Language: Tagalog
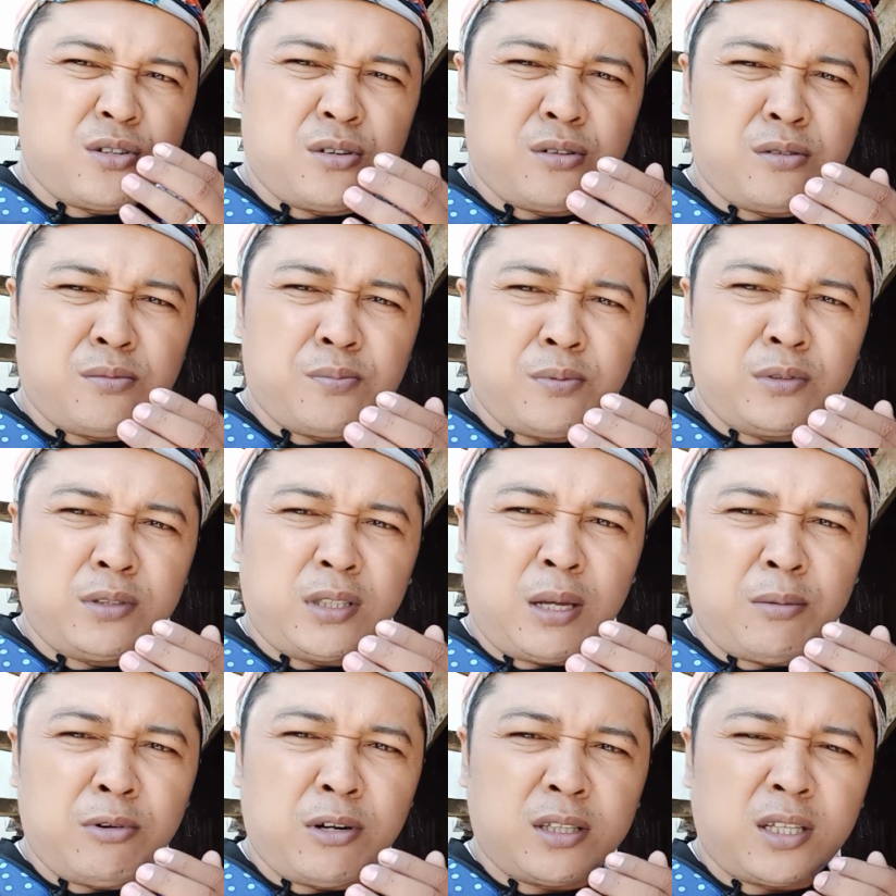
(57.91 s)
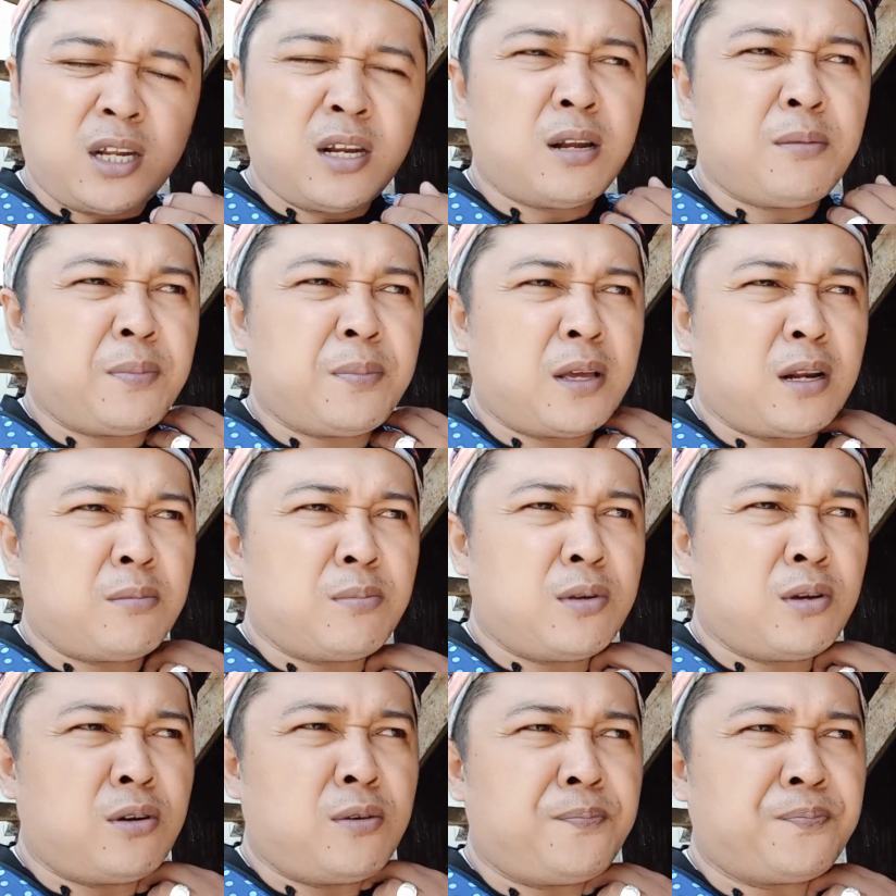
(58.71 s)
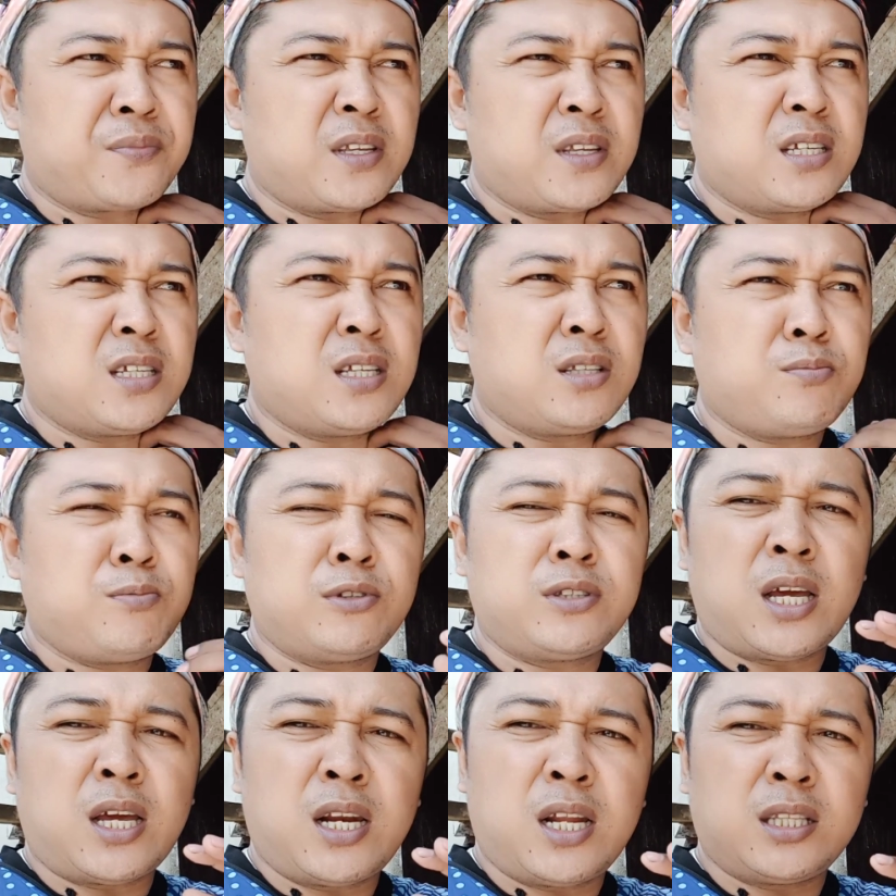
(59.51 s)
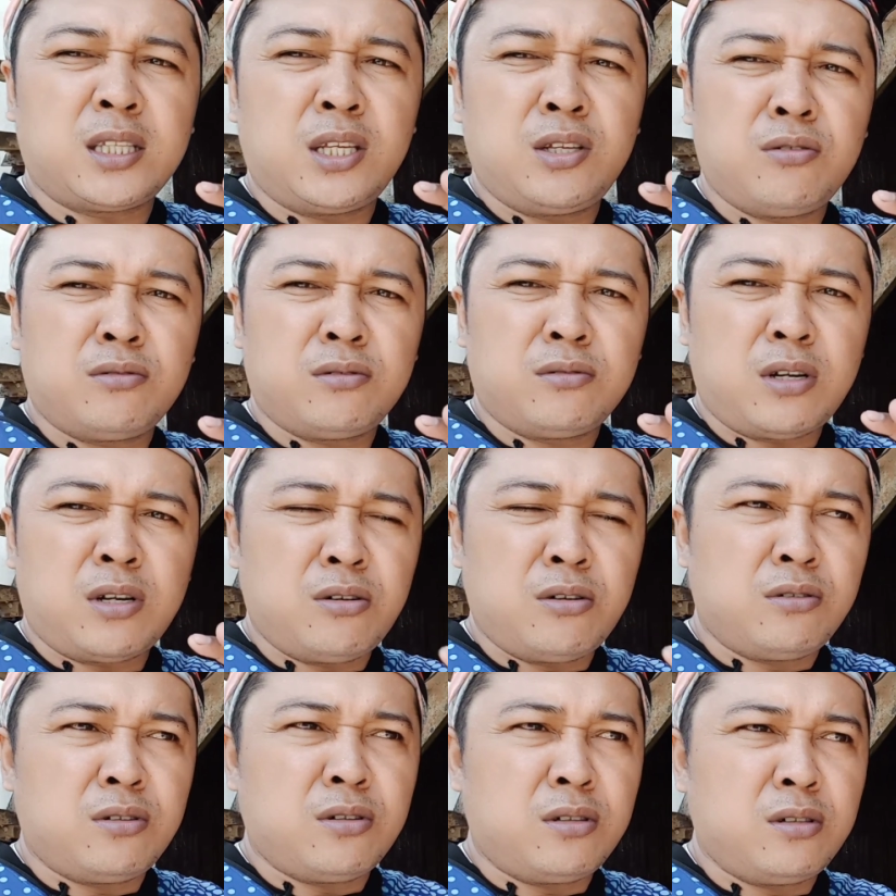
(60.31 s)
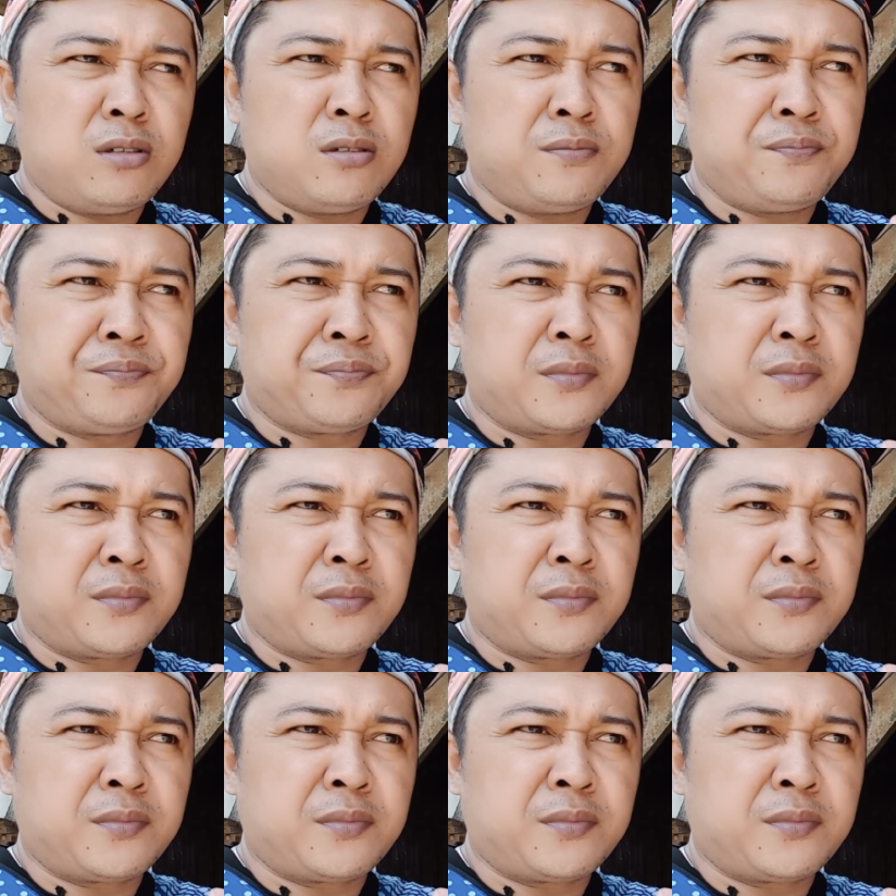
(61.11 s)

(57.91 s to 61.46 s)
So, punta muna tayo ng Fairview kasi punta natin yung ano doon.